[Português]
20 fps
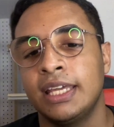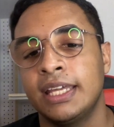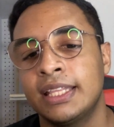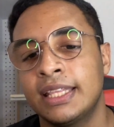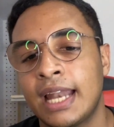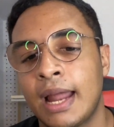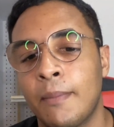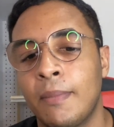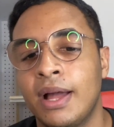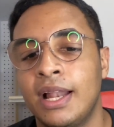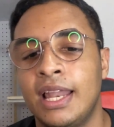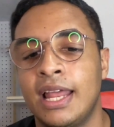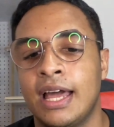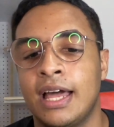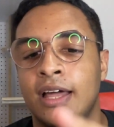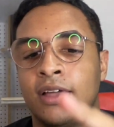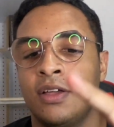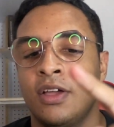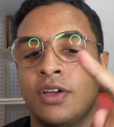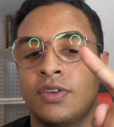que
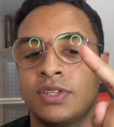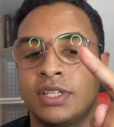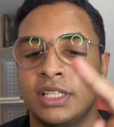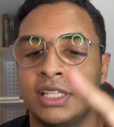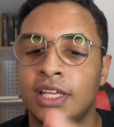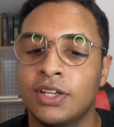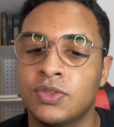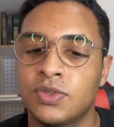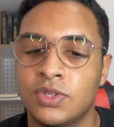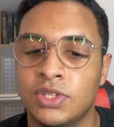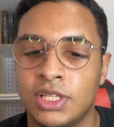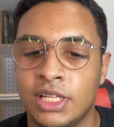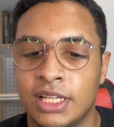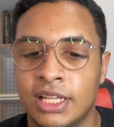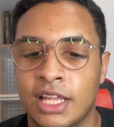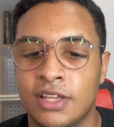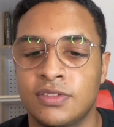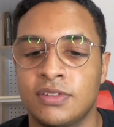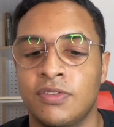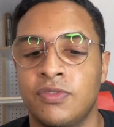trabalhar, você tem que
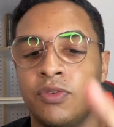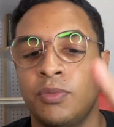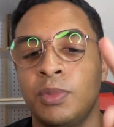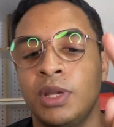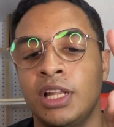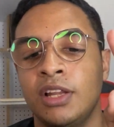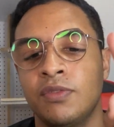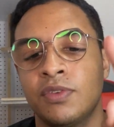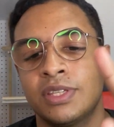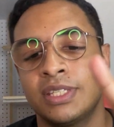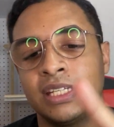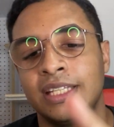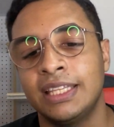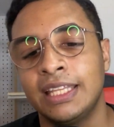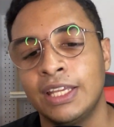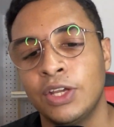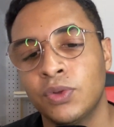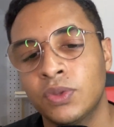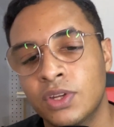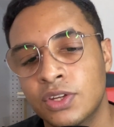sustentar a sua família, você
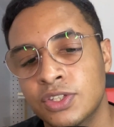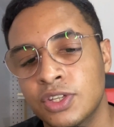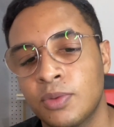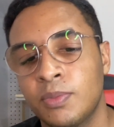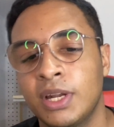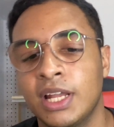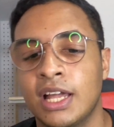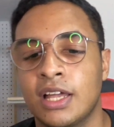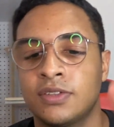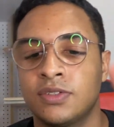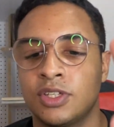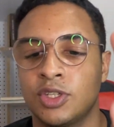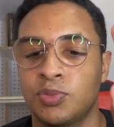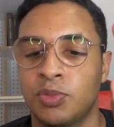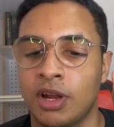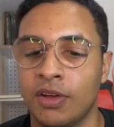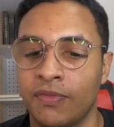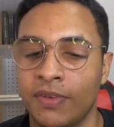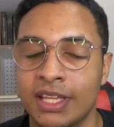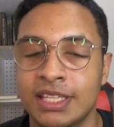tem outras obrigações
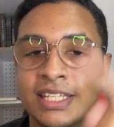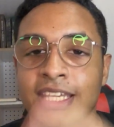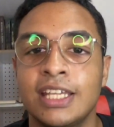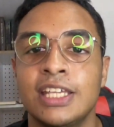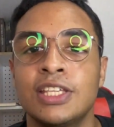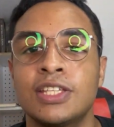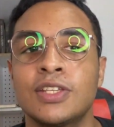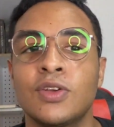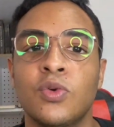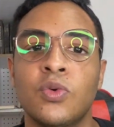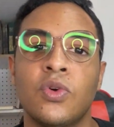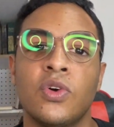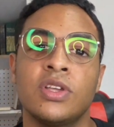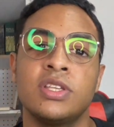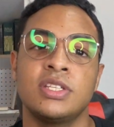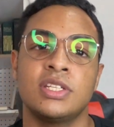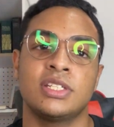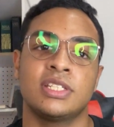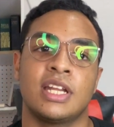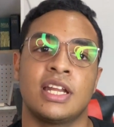para fazer que são
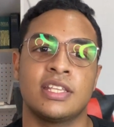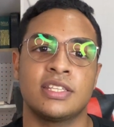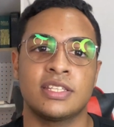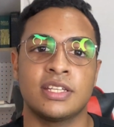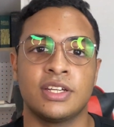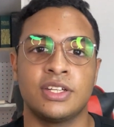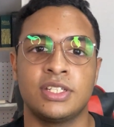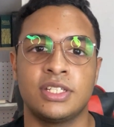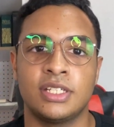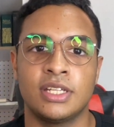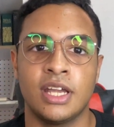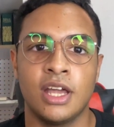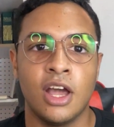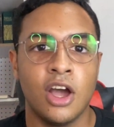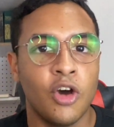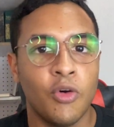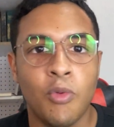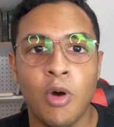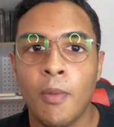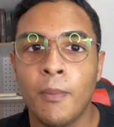coisas estressantes.
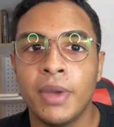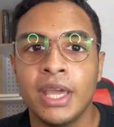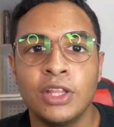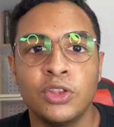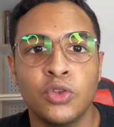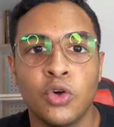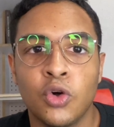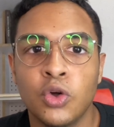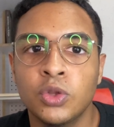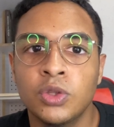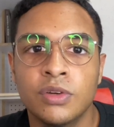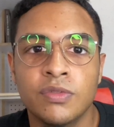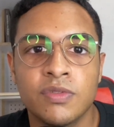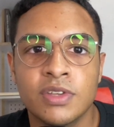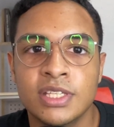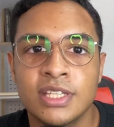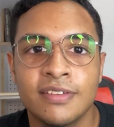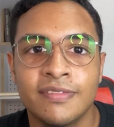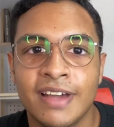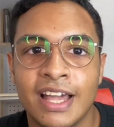Um momento ou outro
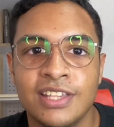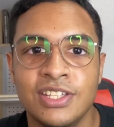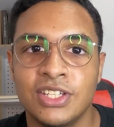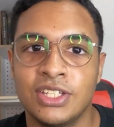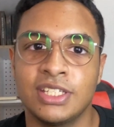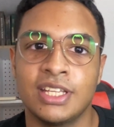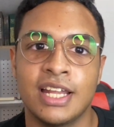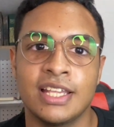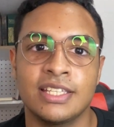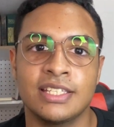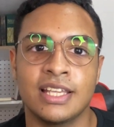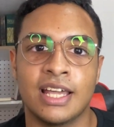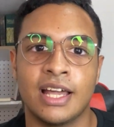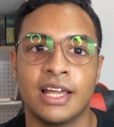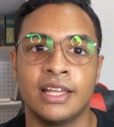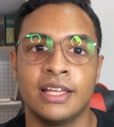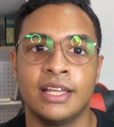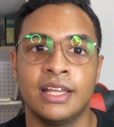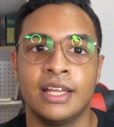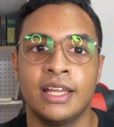você vai se
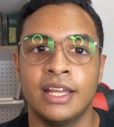estressar.